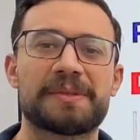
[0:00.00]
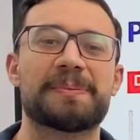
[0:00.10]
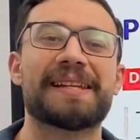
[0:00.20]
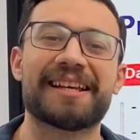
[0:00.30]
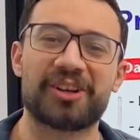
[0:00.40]

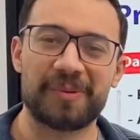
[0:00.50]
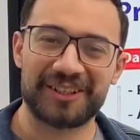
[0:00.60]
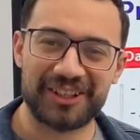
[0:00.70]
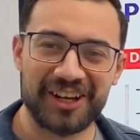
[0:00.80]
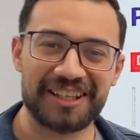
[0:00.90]
بسم الله
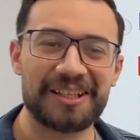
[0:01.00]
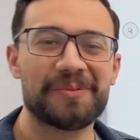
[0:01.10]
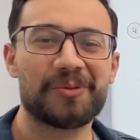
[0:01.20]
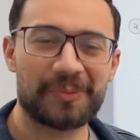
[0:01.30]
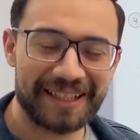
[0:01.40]
الرحمن
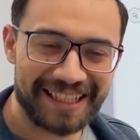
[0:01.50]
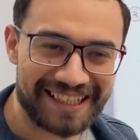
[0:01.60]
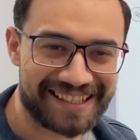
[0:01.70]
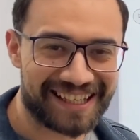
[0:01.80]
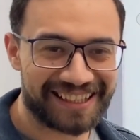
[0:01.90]
الرحيم وبه
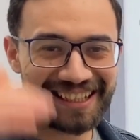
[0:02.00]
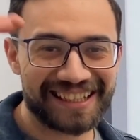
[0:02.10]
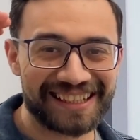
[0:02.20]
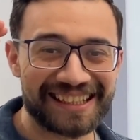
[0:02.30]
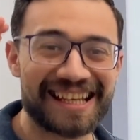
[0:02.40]

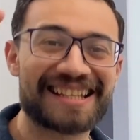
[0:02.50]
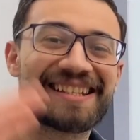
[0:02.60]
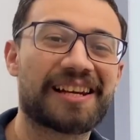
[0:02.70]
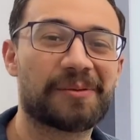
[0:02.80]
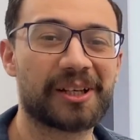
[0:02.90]
نستعين
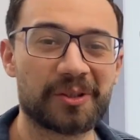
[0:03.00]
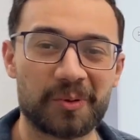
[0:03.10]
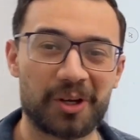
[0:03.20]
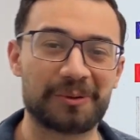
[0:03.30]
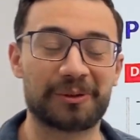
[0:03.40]
السلام عليكم
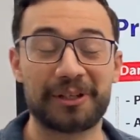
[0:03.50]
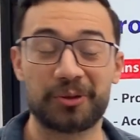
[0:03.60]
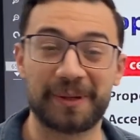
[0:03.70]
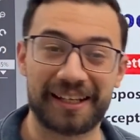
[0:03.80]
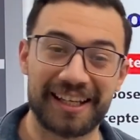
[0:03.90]
ورحمه الله
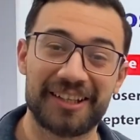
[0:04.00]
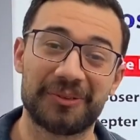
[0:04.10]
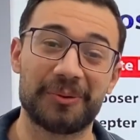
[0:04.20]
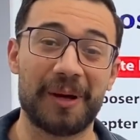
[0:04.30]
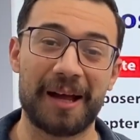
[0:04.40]

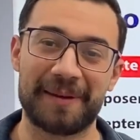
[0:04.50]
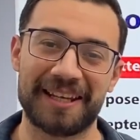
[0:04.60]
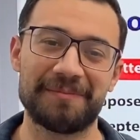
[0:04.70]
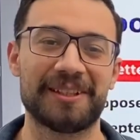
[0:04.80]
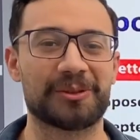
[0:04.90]
وبركاته
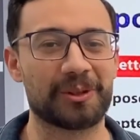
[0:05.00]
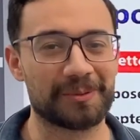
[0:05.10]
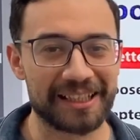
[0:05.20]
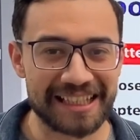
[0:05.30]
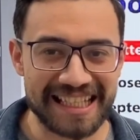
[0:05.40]
حبايبنا طلاب
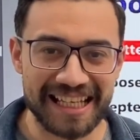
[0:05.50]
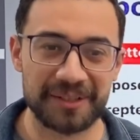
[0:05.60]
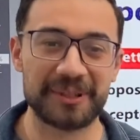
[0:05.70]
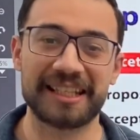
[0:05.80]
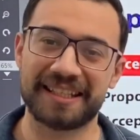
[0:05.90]
ثالث
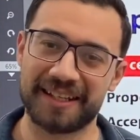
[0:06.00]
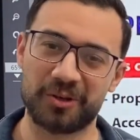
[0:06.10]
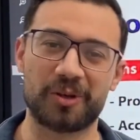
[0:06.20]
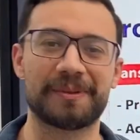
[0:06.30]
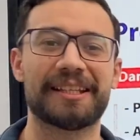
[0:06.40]
ثانوي
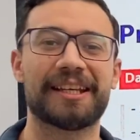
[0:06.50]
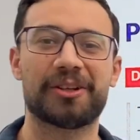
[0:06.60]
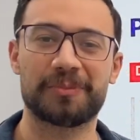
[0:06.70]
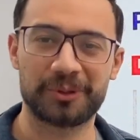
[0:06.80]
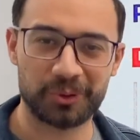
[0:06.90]
ازيكم عاملين ايه يا
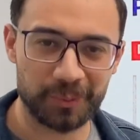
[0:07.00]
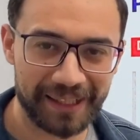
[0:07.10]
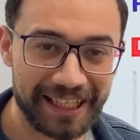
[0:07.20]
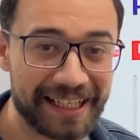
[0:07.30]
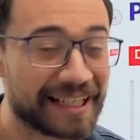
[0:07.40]
رب تكونوا
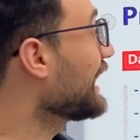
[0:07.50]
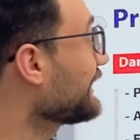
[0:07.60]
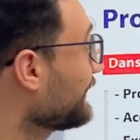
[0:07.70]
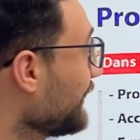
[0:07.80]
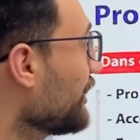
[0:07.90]
بخير
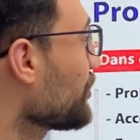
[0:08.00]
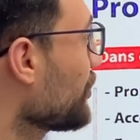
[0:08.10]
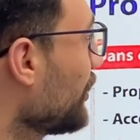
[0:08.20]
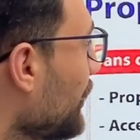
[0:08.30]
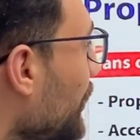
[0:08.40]
عندنا ان
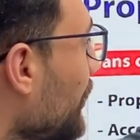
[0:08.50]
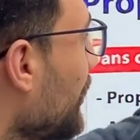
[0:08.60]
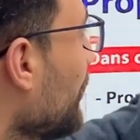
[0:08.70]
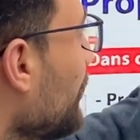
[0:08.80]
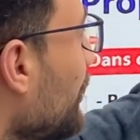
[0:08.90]
شاء الله
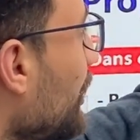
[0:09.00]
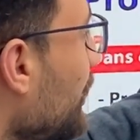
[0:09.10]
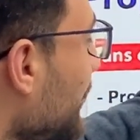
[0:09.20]
النهارده